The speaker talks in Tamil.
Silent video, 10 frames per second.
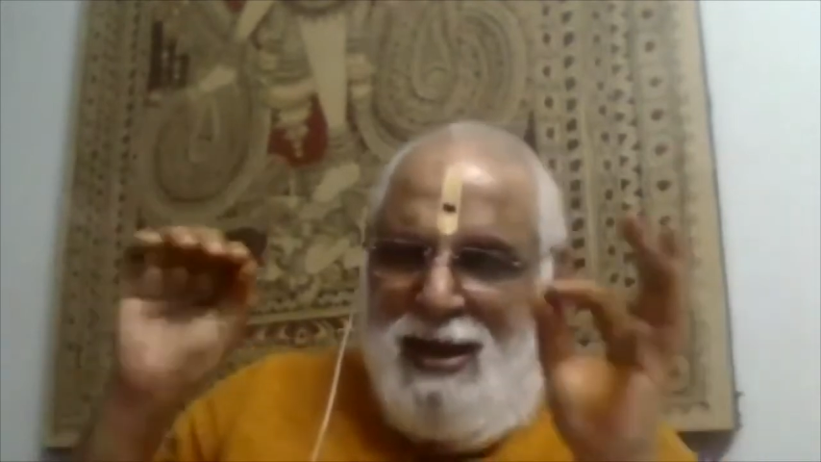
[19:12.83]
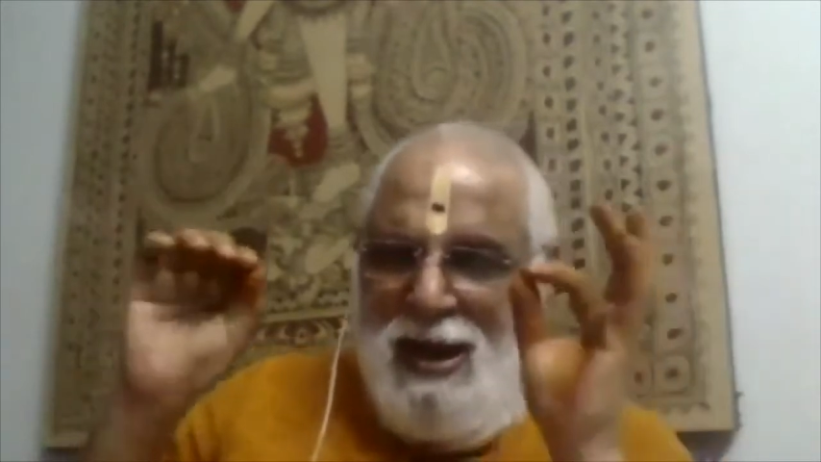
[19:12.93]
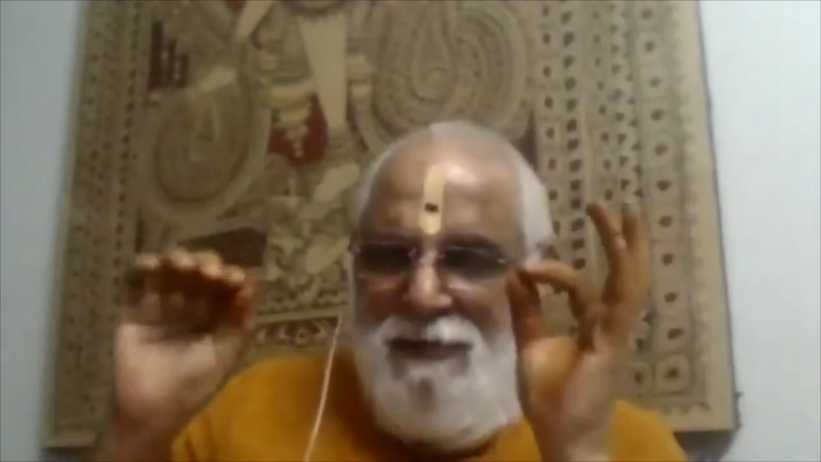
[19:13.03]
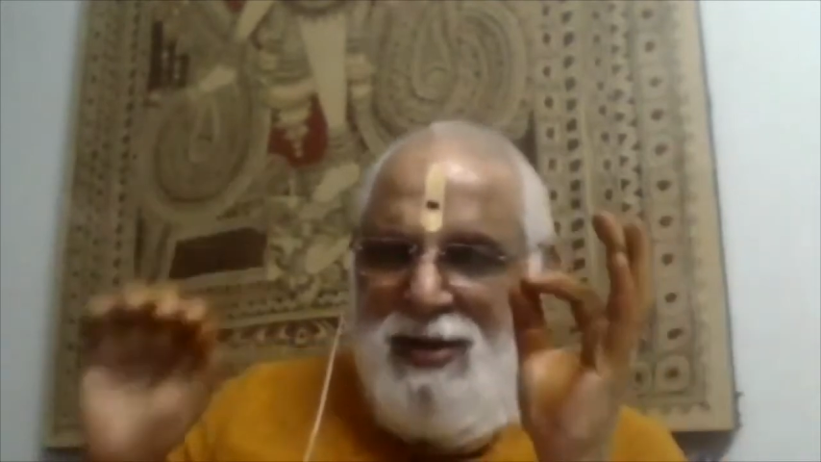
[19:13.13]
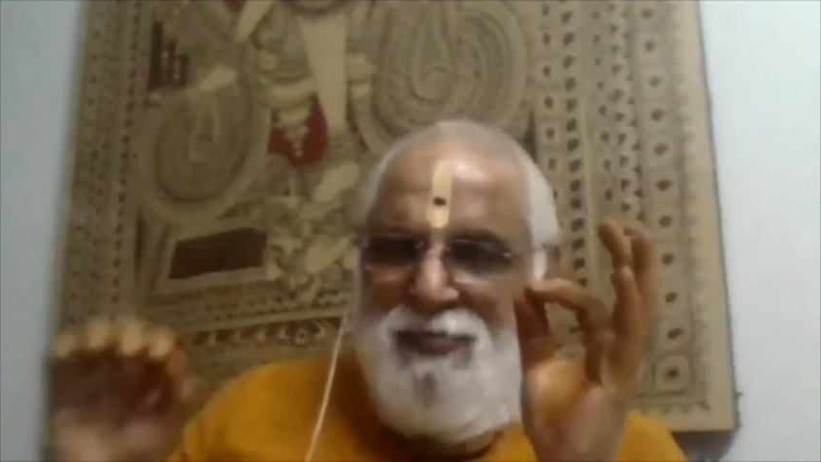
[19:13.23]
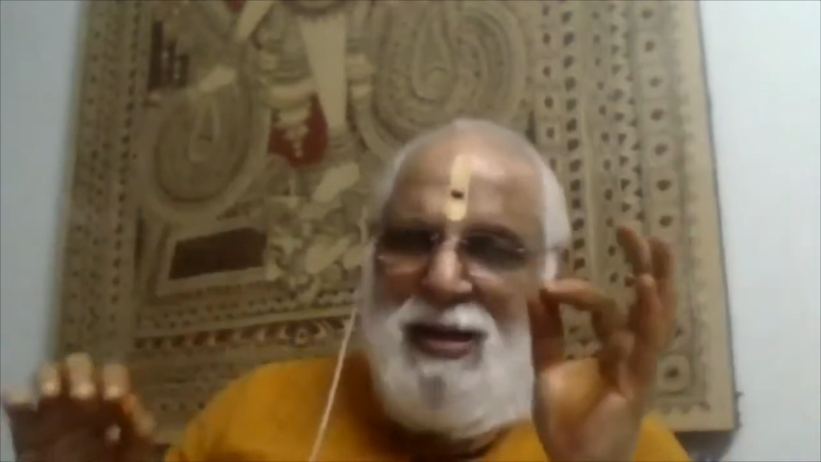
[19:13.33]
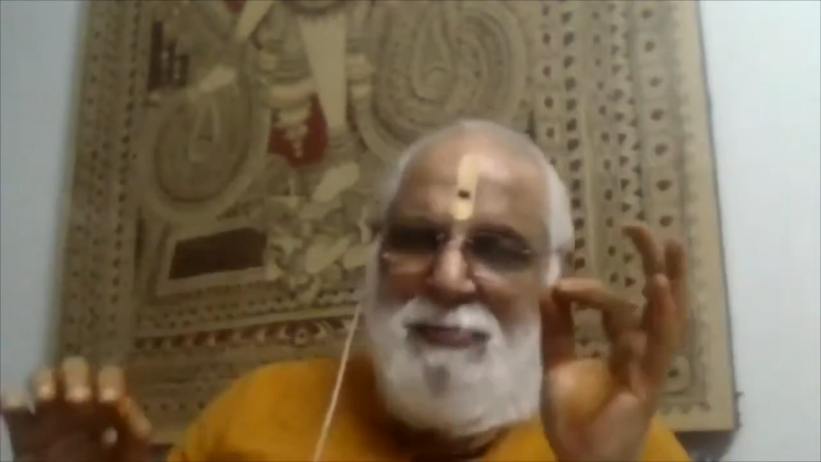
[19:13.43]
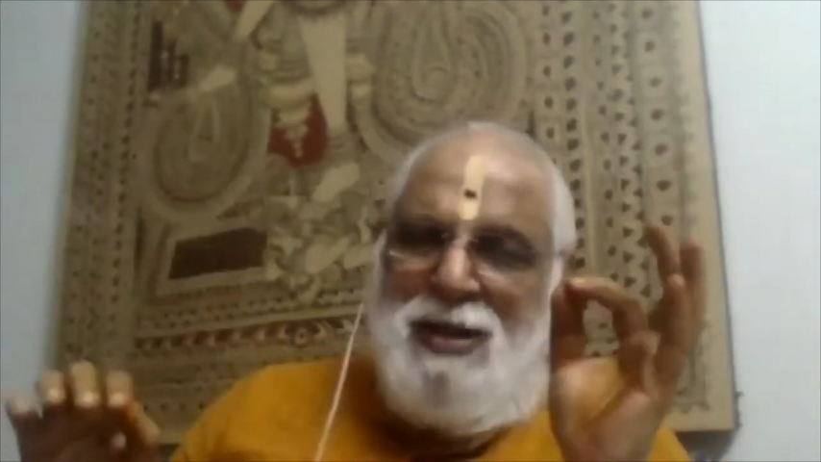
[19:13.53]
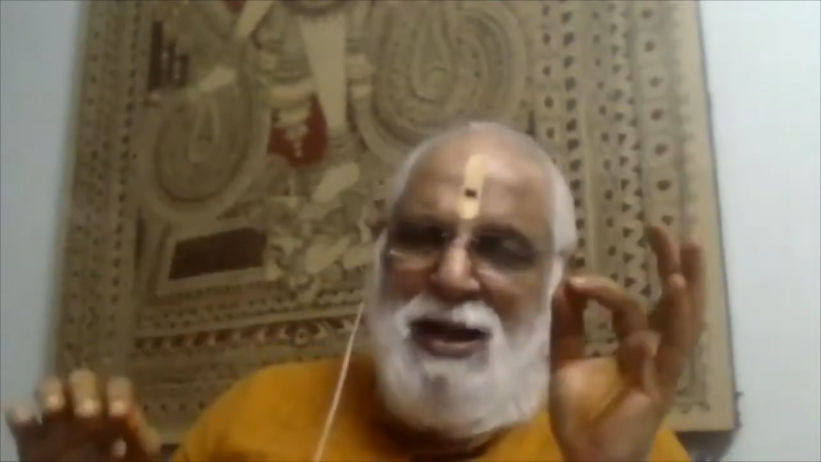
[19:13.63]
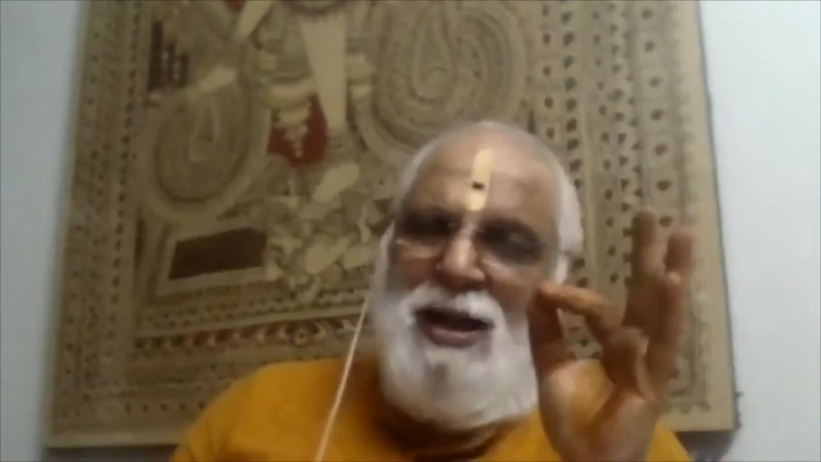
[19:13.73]

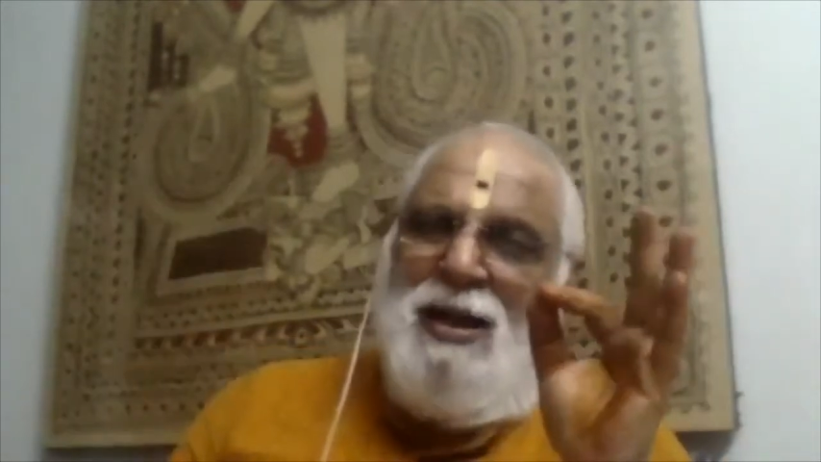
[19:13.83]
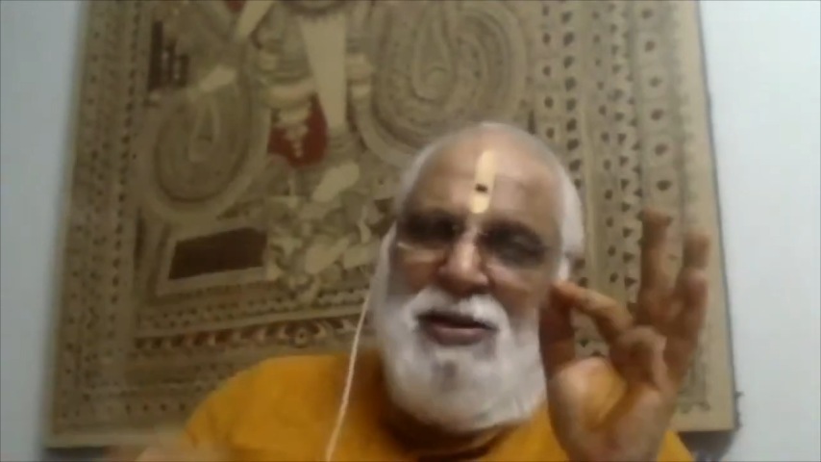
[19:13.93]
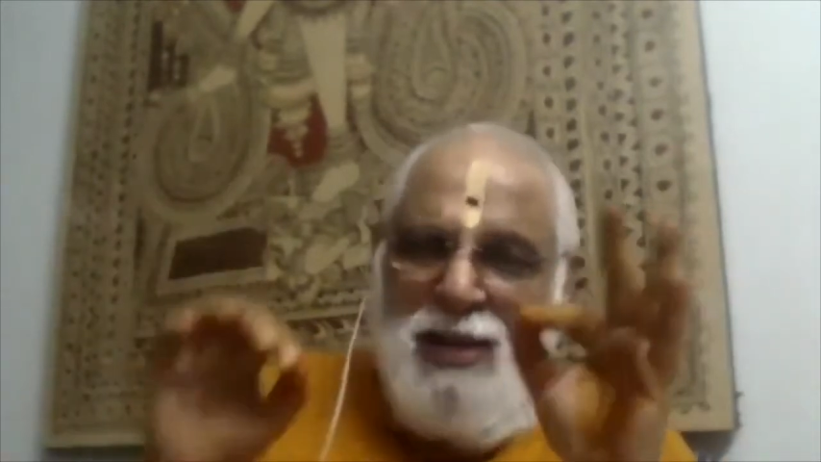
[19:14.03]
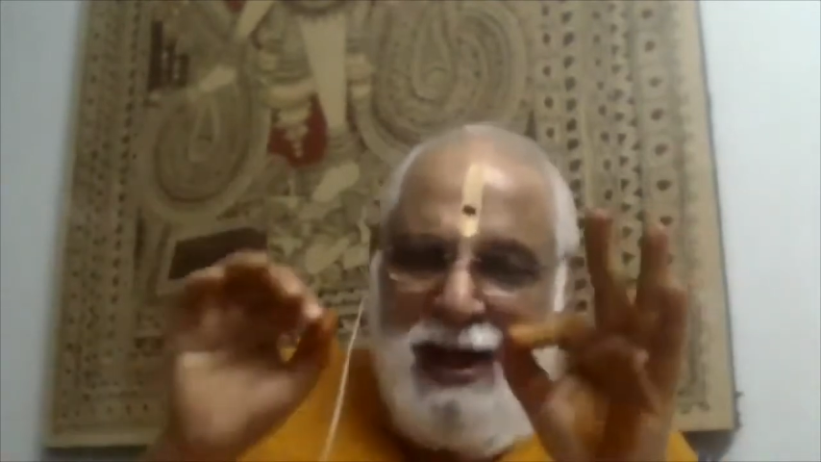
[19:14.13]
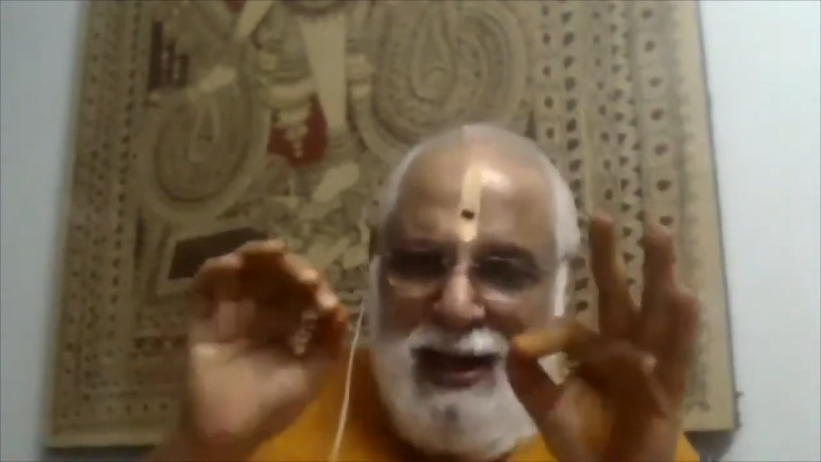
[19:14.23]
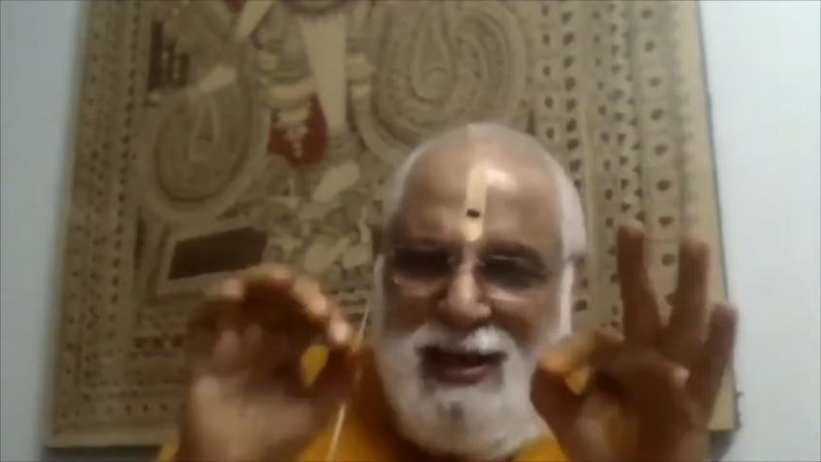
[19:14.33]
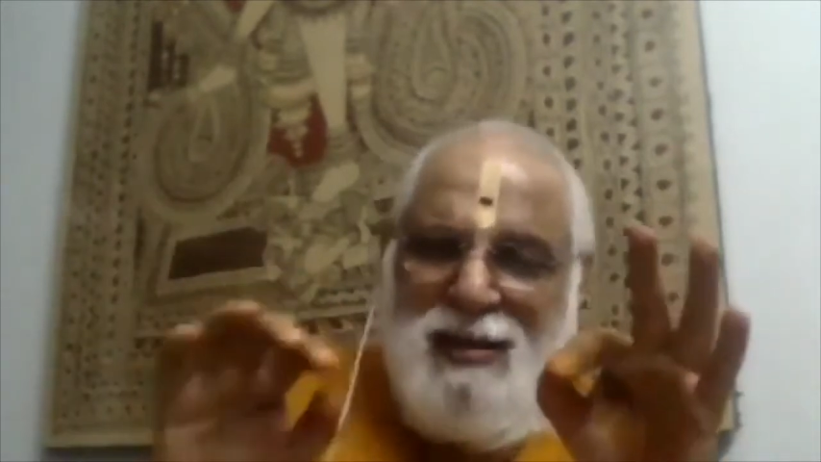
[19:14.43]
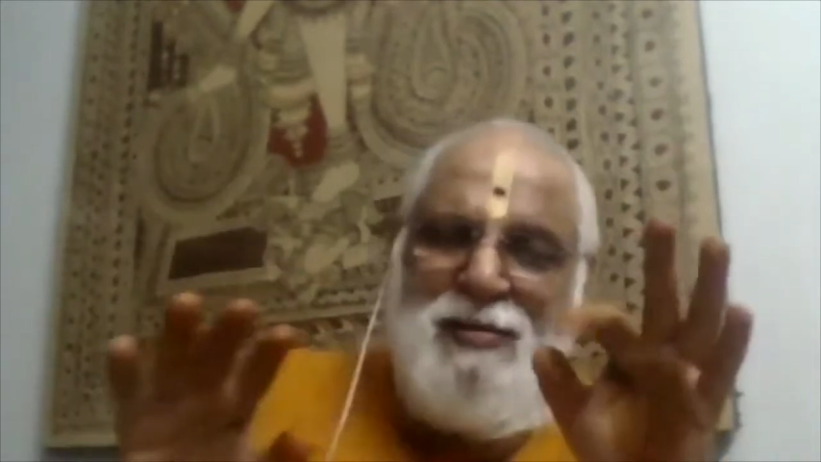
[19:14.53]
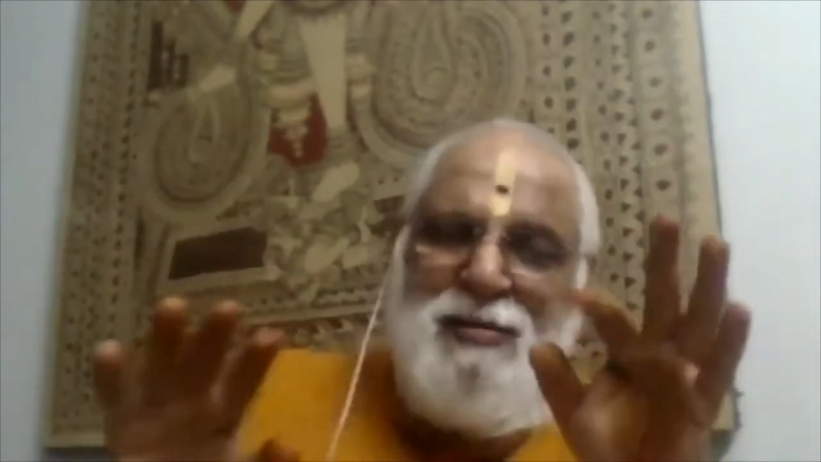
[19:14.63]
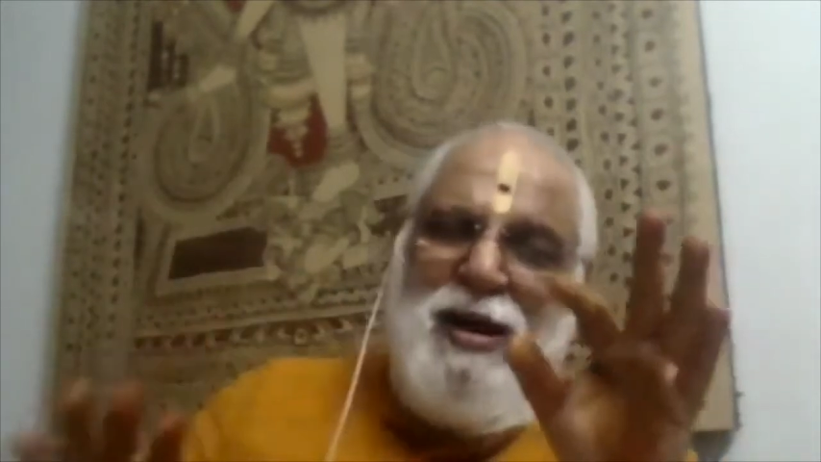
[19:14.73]
கவந்தம்னா
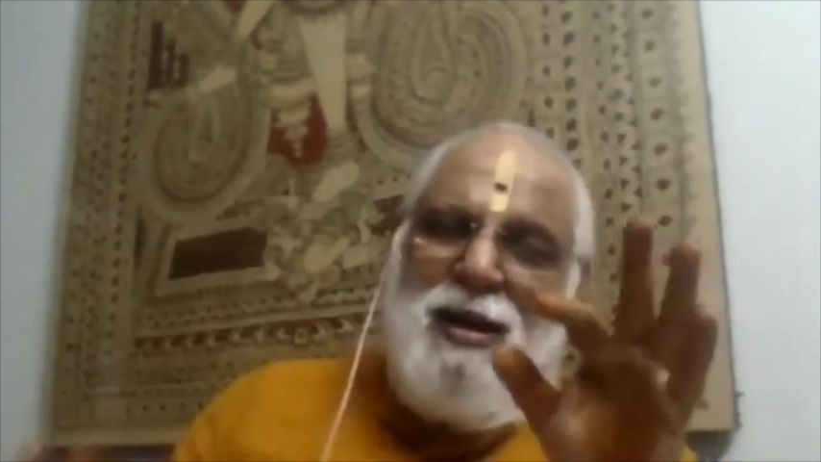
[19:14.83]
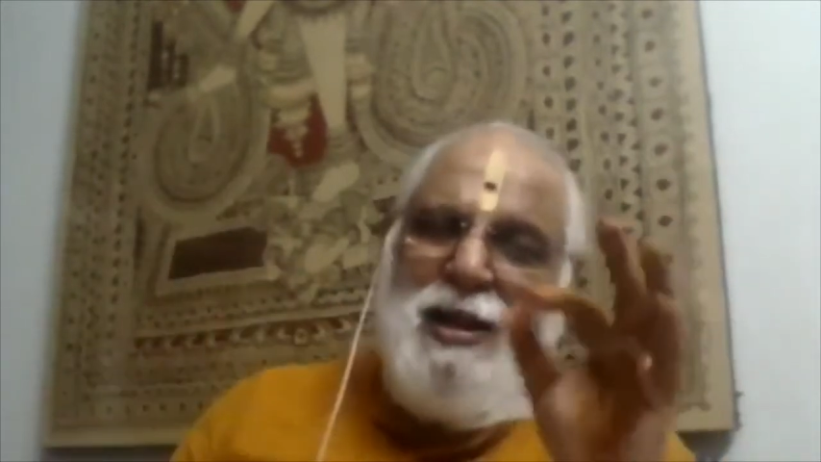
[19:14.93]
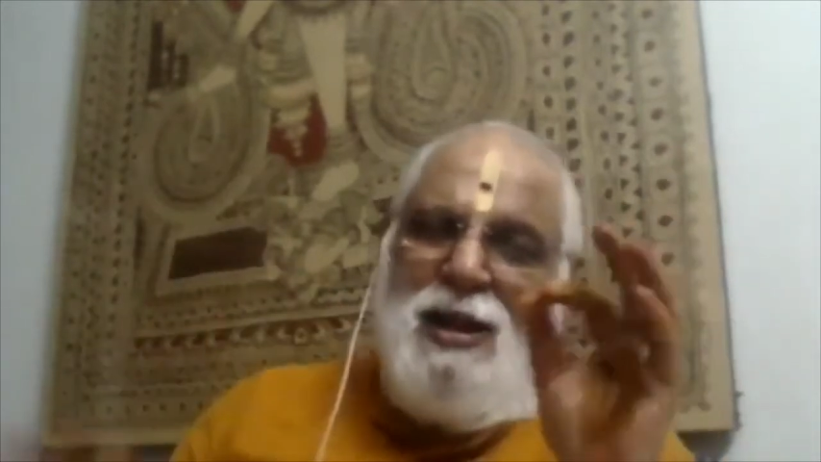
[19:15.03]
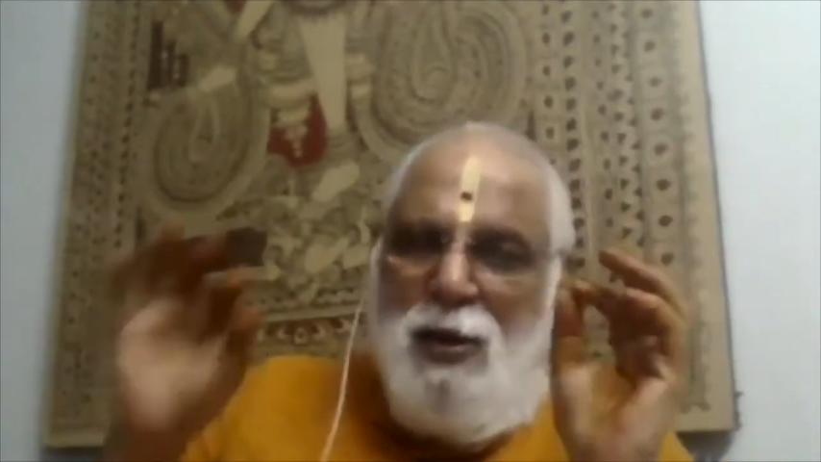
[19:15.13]
தலையில்லாத